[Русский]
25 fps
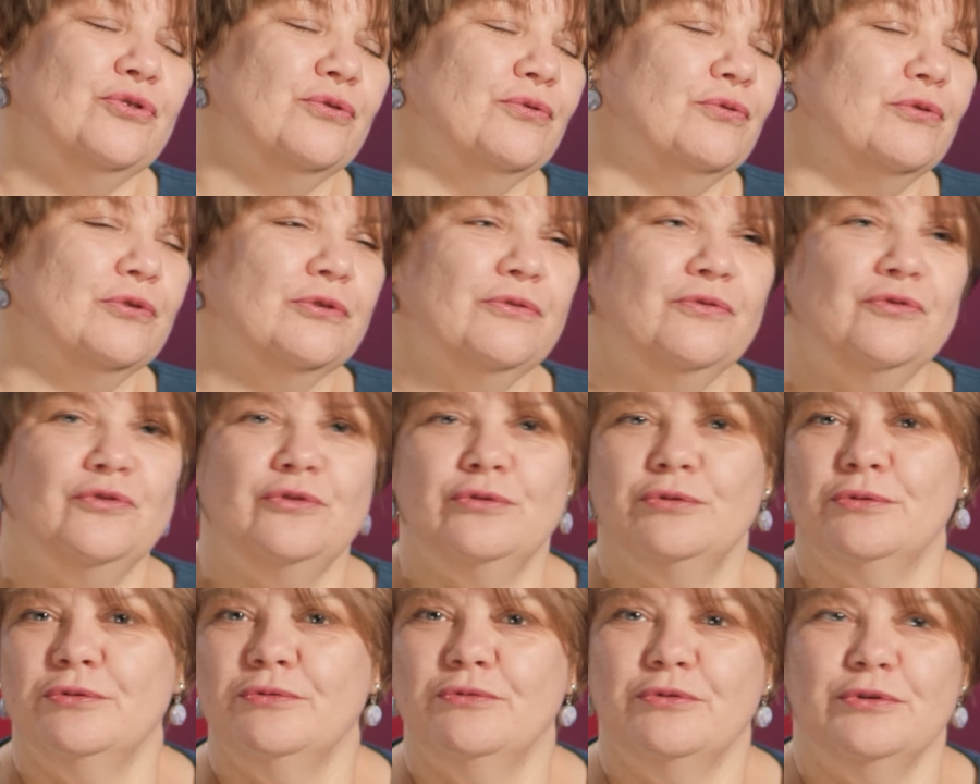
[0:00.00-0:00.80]
ну вот
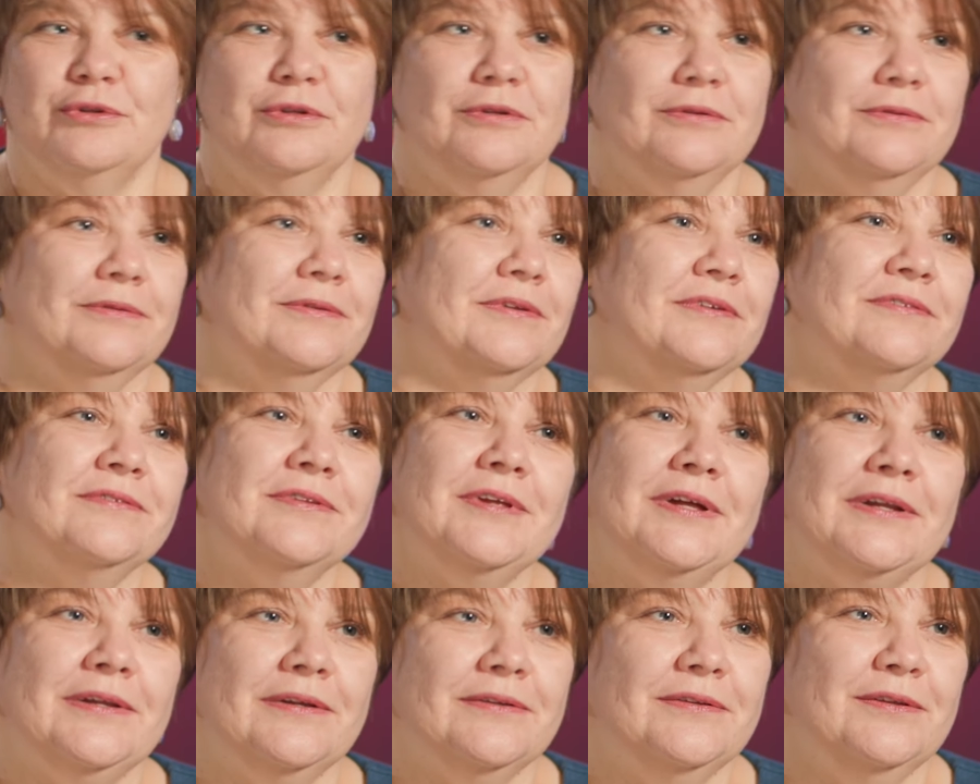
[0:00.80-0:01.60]
все, вот он
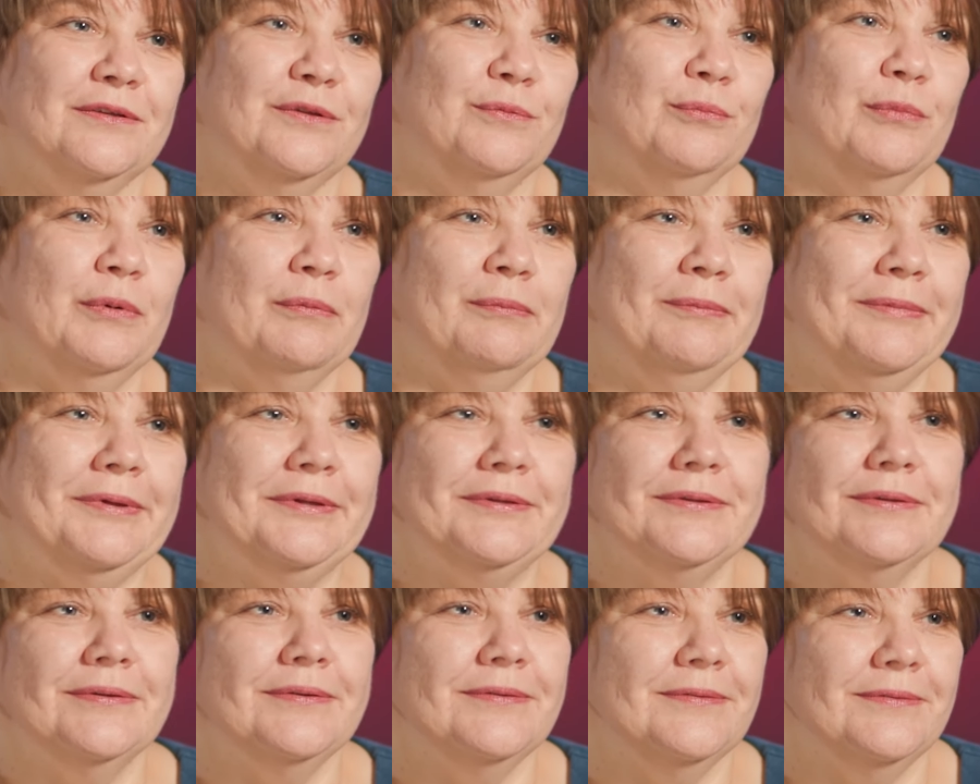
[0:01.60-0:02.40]
настал этот
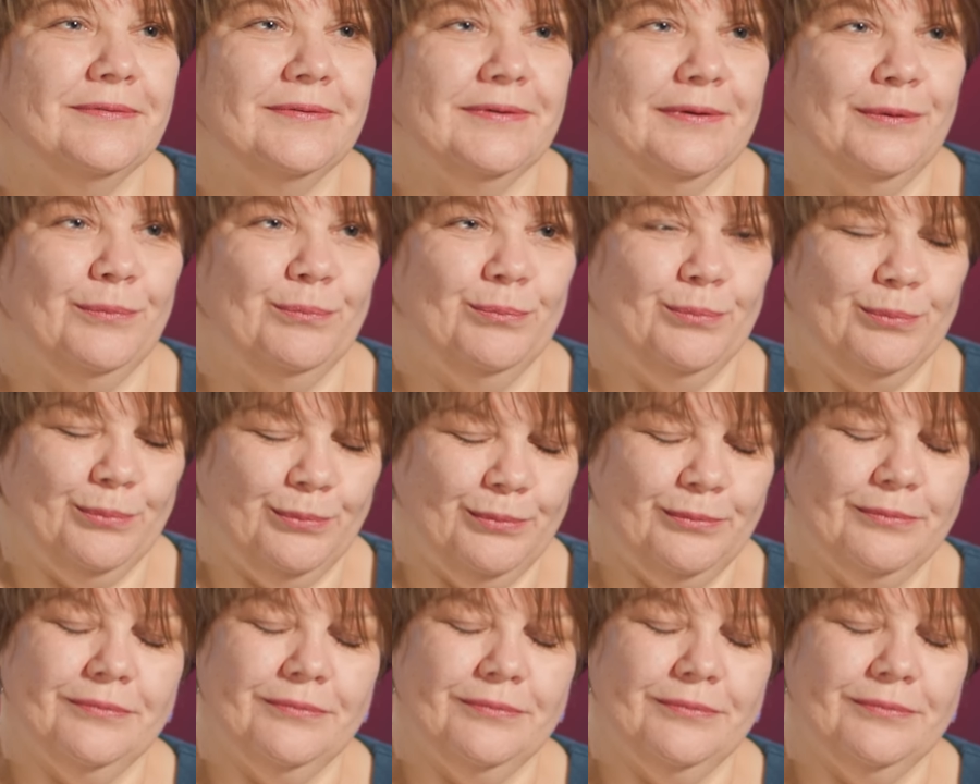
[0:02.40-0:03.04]
момент, там